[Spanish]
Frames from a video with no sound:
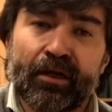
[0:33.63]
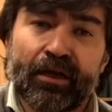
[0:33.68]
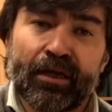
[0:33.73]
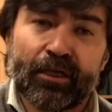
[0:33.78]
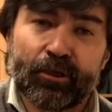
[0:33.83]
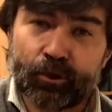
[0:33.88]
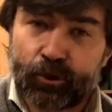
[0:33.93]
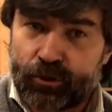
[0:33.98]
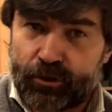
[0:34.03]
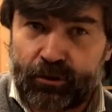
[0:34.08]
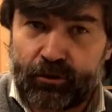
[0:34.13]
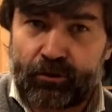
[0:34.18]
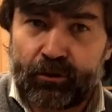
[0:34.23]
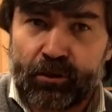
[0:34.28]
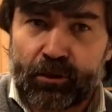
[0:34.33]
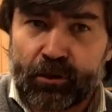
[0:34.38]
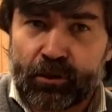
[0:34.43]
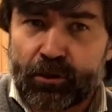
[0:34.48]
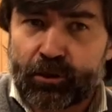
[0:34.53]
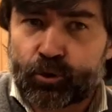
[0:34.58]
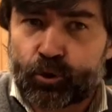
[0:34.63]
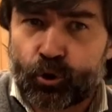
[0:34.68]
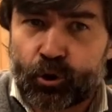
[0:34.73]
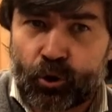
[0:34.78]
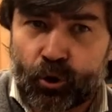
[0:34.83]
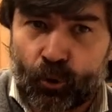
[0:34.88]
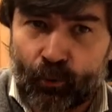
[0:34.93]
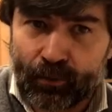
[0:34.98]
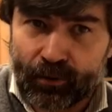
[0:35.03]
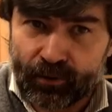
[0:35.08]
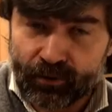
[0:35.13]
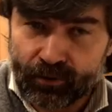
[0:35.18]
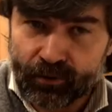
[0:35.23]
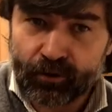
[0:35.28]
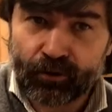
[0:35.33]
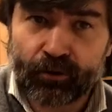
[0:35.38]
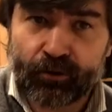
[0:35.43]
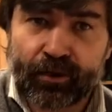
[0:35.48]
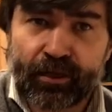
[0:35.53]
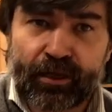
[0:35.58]
Eso sí, estoy
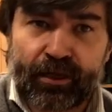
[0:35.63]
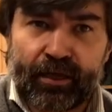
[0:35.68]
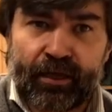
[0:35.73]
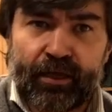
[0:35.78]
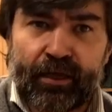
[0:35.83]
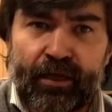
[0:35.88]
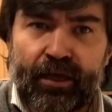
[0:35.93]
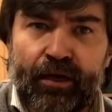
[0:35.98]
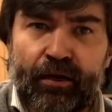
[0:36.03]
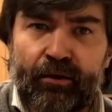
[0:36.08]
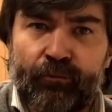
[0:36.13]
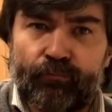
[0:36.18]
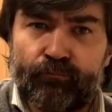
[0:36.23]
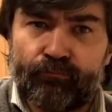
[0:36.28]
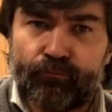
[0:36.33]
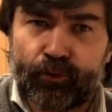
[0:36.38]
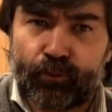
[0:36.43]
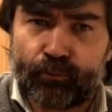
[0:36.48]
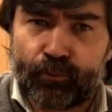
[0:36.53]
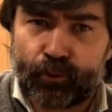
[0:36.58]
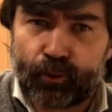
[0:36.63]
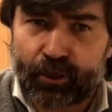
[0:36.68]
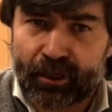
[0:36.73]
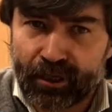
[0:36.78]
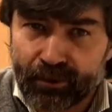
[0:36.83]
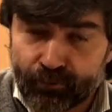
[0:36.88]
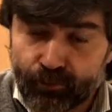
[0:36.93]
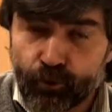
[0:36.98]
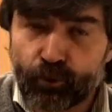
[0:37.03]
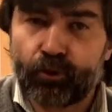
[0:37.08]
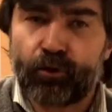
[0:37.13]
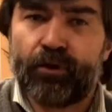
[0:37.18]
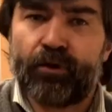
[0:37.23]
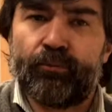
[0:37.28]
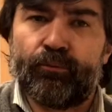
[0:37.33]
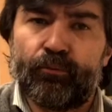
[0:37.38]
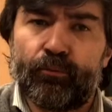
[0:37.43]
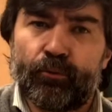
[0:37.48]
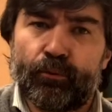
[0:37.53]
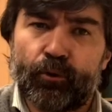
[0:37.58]
convencido de que el propio equipo, el
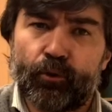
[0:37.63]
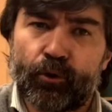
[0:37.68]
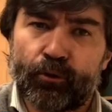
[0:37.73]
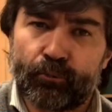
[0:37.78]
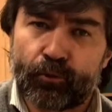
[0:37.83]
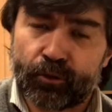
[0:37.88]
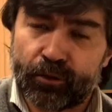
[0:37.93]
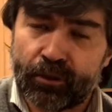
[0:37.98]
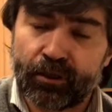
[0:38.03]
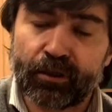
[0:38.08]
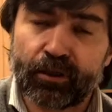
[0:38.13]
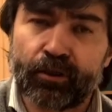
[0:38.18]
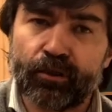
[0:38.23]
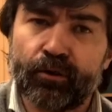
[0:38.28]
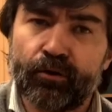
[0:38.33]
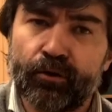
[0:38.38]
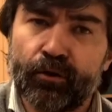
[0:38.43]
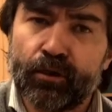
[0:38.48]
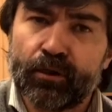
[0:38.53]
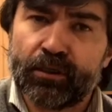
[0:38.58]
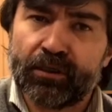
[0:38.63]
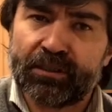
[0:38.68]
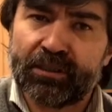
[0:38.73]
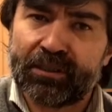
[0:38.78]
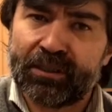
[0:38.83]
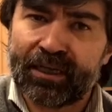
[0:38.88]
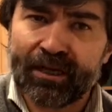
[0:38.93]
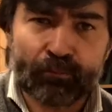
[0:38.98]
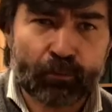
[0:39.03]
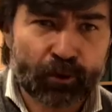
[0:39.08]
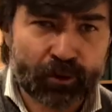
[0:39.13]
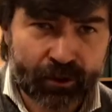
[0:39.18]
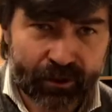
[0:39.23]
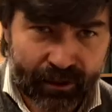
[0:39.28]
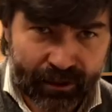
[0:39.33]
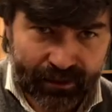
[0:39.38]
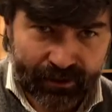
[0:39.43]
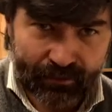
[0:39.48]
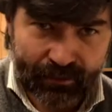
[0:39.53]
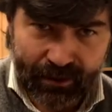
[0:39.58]
propio cuerpo técnico, si tiene
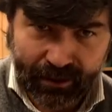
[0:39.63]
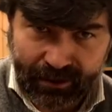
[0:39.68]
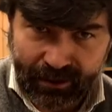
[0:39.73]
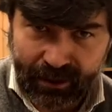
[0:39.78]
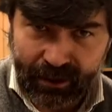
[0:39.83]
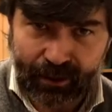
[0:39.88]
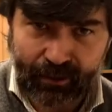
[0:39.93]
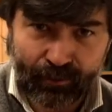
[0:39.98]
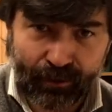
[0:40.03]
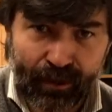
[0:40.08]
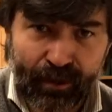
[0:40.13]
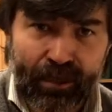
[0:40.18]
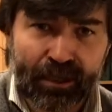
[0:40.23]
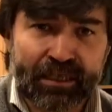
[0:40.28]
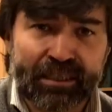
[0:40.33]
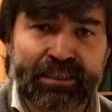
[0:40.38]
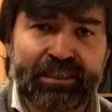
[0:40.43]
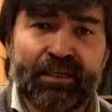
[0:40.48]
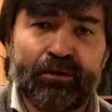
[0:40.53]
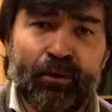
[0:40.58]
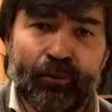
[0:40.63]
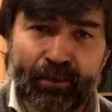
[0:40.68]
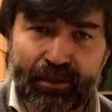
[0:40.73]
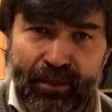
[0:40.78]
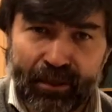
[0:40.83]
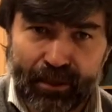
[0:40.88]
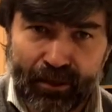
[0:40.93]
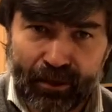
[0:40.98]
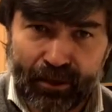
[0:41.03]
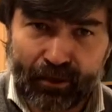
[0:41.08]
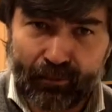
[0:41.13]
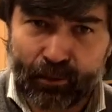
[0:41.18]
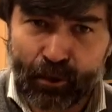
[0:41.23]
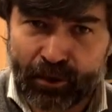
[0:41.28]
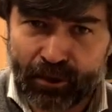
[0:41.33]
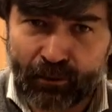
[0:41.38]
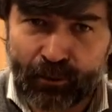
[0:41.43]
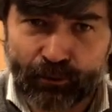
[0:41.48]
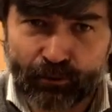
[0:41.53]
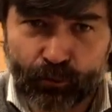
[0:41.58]
posibilidad de meterse arriba, se va a meter. Pero
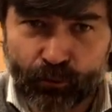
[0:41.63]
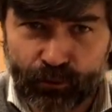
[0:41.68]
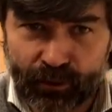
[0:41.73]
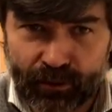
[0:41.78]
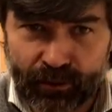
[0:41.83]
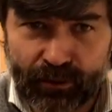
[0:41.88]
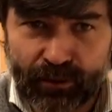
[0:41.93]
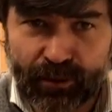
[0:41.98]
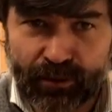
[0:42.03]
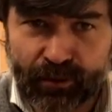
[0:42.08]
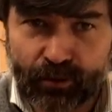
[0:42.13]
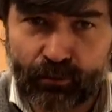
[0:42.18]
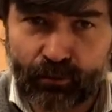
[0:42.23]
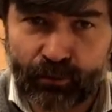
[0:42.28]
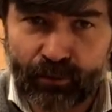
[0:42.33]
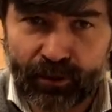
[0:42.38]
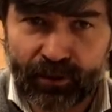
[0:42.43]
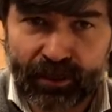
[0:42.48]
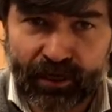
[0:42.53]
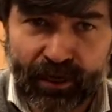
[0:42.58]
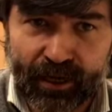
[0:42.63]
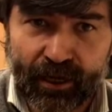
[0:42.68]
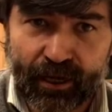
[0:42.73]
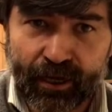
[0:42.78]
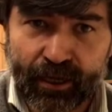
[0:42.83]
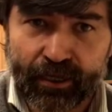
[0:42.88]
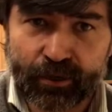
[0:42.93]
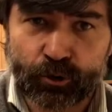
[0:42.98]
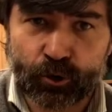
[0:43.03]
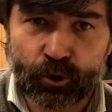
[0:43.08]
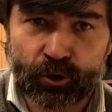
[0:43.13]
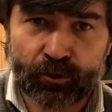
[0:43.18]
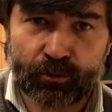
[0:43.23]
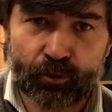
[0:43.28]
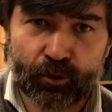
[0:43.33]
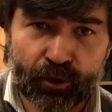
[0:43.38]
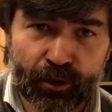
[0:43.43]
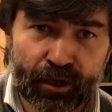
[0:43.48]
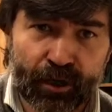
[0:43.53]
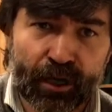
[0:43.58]
seamos prudentes, como diría el Cholo
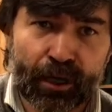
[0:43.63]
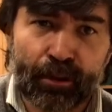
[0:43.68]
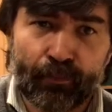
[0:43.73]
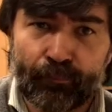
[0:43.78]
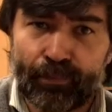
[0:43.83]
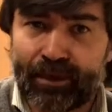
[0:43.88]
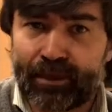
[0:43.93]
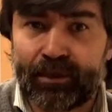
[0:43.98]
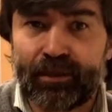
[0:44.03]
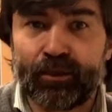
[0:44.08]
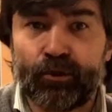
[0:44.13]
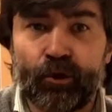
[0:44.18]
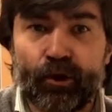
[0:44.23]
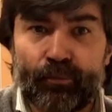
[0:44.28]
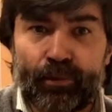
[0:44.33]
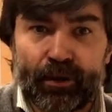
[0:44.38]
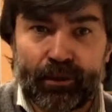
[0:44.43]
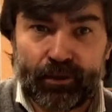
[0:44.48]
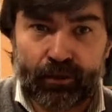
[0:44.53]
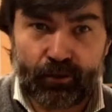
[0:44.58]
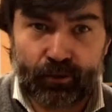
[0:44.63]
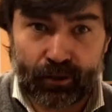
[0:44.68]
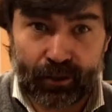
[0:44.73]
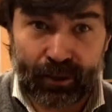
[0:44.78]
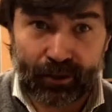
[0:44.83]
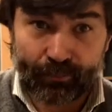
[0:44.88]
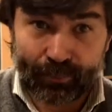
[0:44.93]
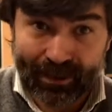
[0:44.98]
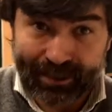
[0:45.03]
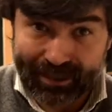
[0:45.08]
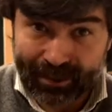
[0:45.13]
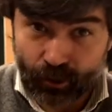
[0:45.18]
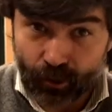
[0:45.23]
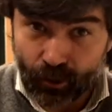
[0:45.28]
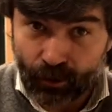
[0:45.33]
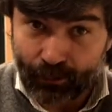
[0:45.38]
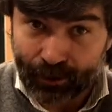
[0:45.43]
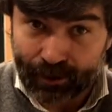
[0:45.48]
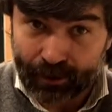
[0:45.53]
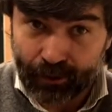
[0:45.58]
simone, partido a partido. Y
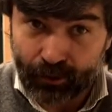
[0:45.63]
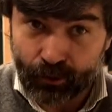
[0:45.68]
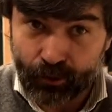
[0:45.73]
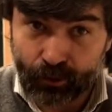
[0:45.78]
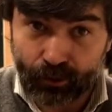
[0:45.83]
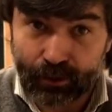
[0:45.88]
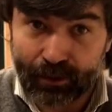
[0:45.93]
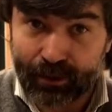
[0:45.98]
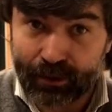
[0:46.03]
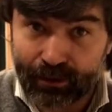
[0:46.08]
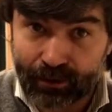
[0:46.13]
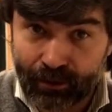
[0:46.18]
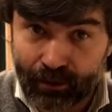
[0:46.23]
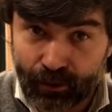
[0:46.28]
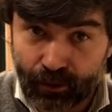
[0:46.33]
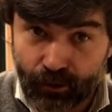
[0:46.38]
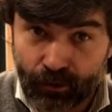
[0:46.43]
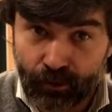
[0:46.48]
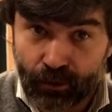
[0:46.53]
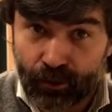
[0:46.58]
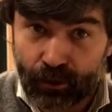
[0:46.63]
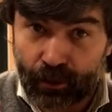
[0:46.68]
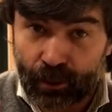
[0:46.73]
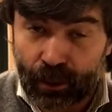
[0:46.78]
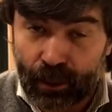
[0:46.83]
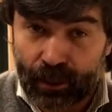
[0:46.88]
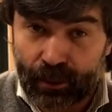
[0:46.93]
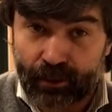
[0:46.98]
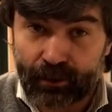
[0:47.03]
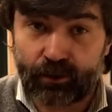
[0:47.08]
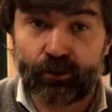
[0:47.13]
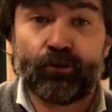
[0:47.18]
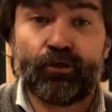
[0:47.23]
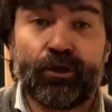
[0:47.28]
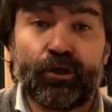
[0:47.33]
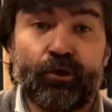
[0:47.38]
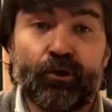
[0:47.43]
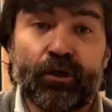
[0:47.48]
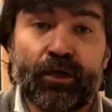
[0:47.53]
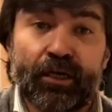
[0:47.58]
partido a partido, lección a lección
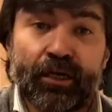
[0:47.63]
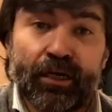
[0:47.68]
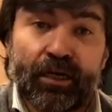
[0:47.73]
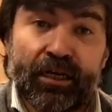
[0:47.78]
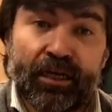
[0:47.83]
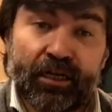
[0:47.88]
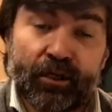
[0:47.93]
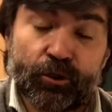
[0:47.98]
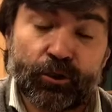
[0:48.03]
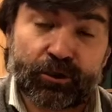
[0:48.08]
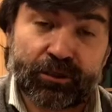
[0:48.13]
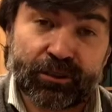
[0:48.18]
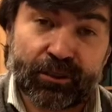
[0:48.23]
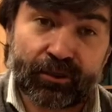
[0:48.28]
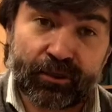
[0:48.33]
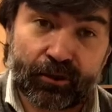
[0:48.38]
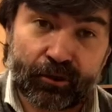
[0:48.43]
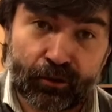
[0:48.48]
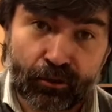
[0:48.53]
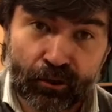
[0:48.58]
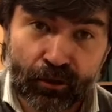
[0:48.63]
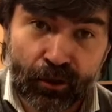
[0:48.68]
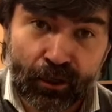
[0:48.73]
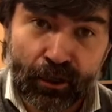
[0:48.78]
de coraje la que nos está dando